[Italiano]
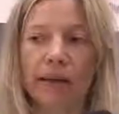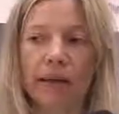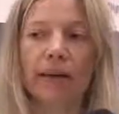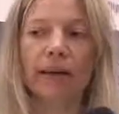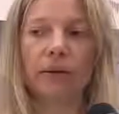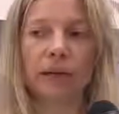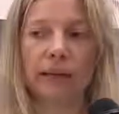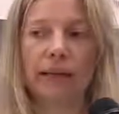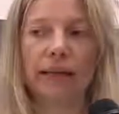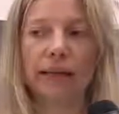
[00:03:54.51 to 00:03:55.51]
è una
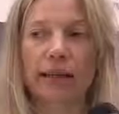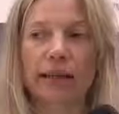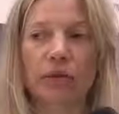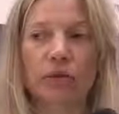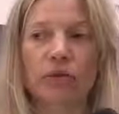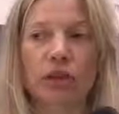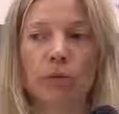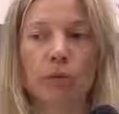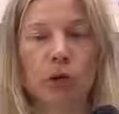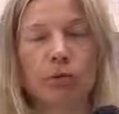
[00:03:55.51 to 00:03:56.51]
tecnica dove
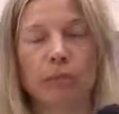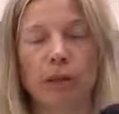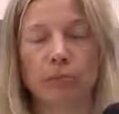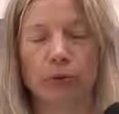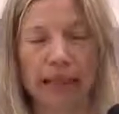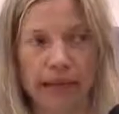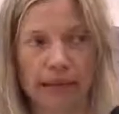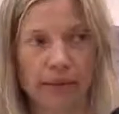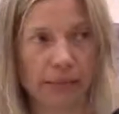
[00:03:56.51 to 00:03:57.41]
c'è molto meno materi